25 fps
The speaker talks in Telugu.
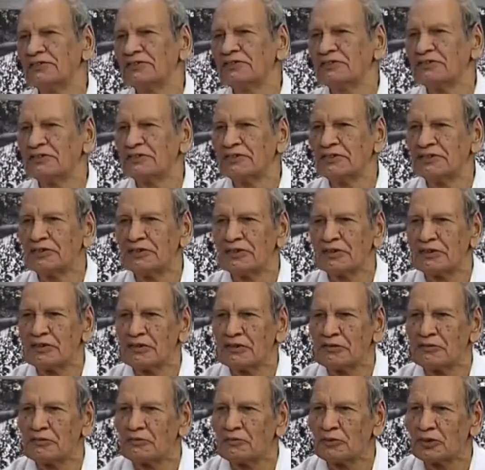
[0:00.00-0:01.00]
మీరు
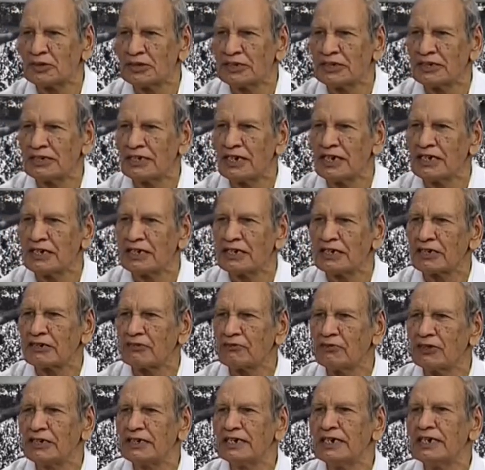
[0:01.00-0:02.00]
ముఖ్యంగా
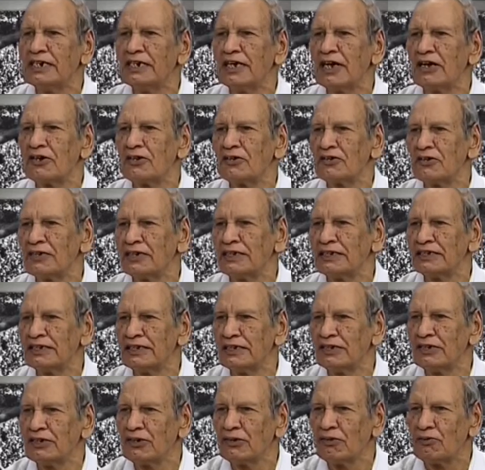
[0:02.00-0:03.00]
ఈక్విట్ క్విట్ ఇండియా
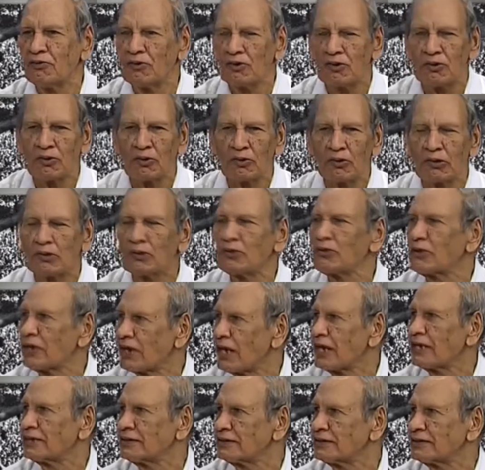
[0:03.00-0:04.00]
అనేటువంటిది ఒక్క రోజులో
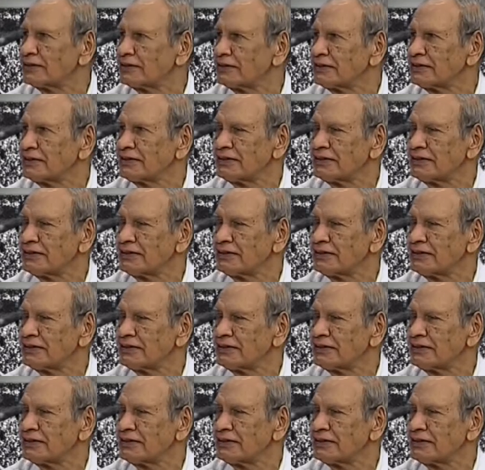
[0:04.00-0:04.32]
రాలేదు